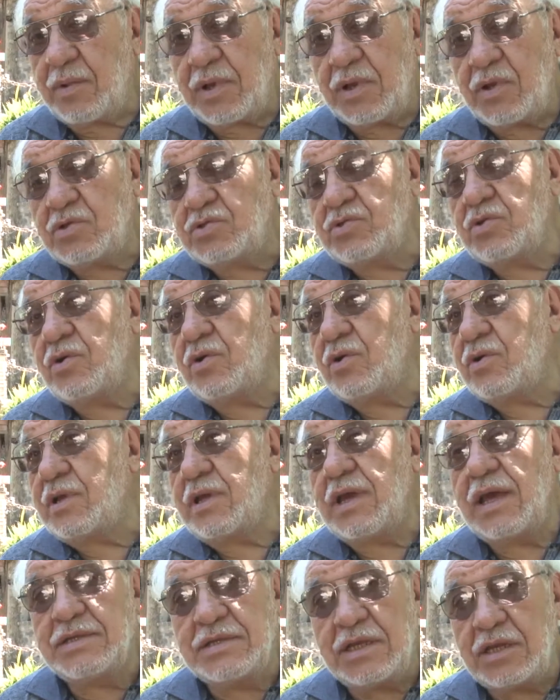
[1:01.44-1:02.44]
bueno, yo
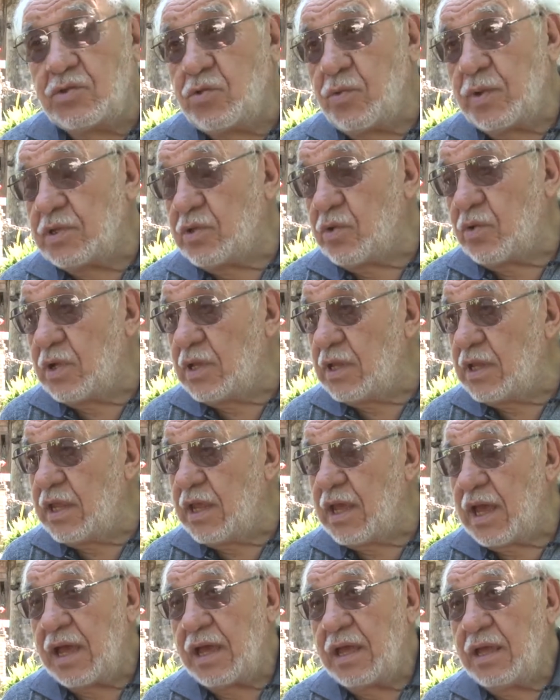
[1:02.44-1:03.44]
que ayer estuve todo el
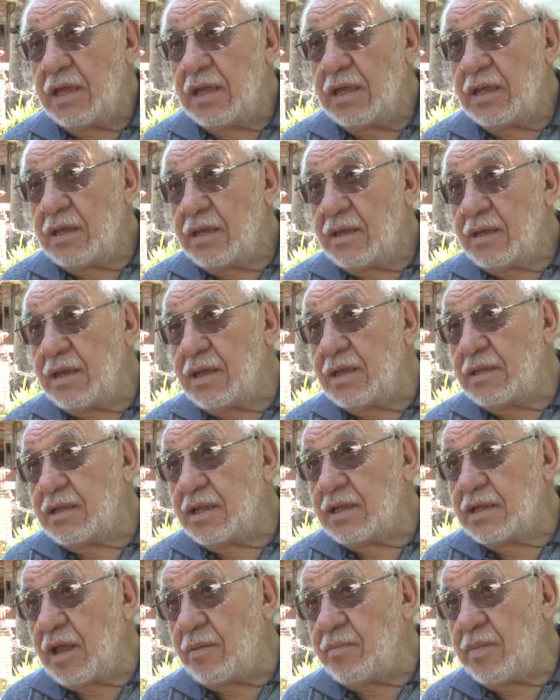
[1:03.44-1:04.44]
día,
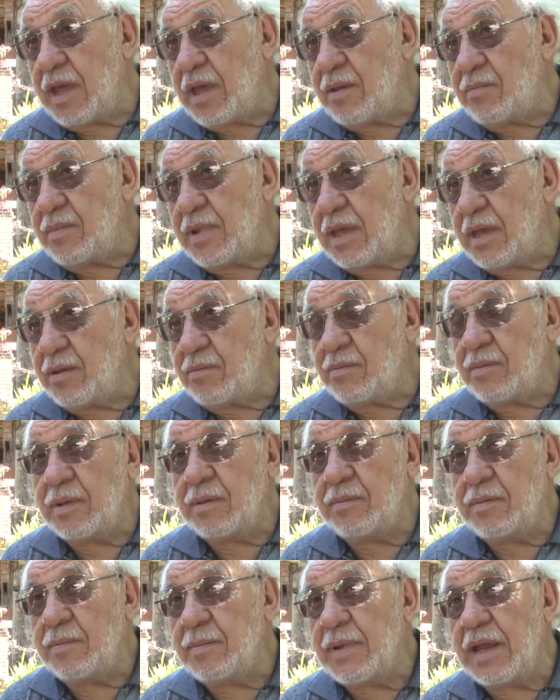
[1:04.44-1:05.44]
este, también me,
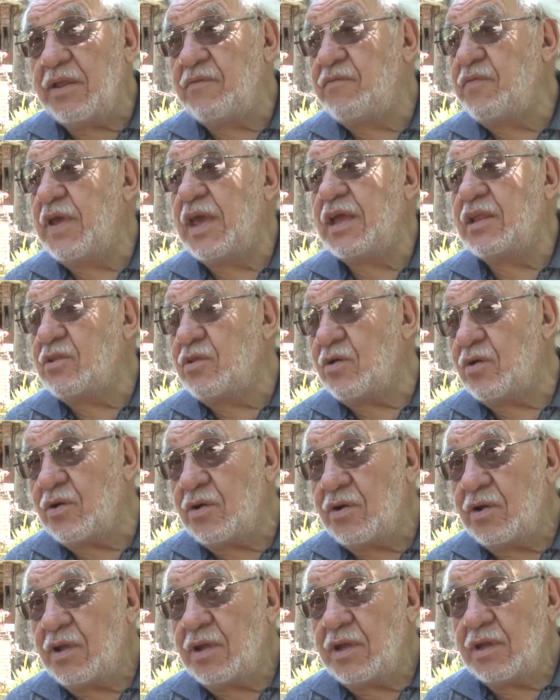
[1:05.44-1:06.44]

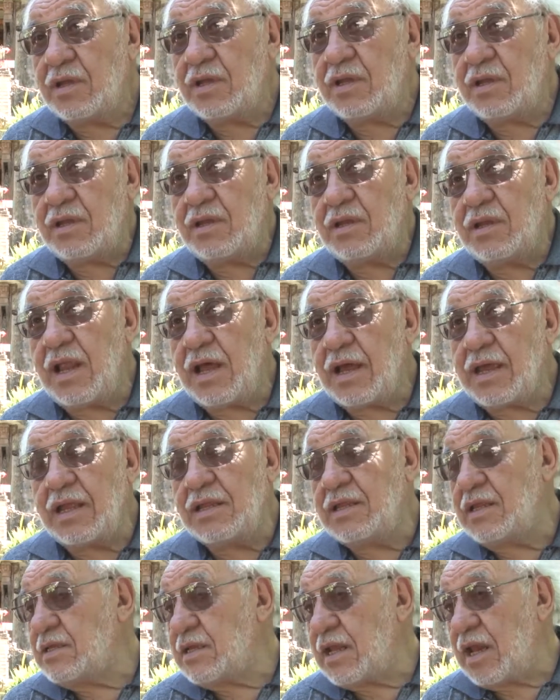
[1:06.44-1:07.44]
manifiesto y la
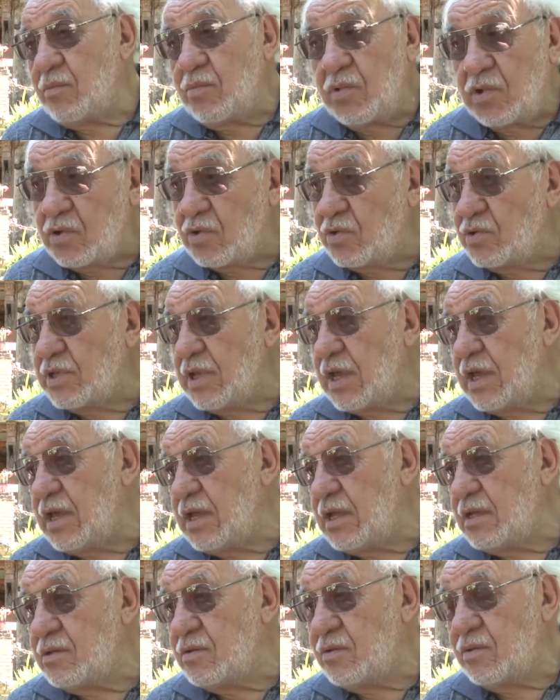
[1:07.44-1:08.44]
gente sale muy
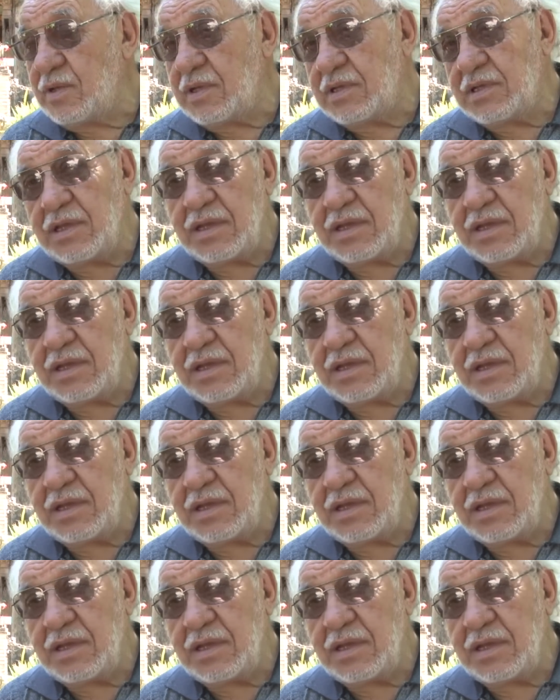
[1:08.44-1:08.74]
contento,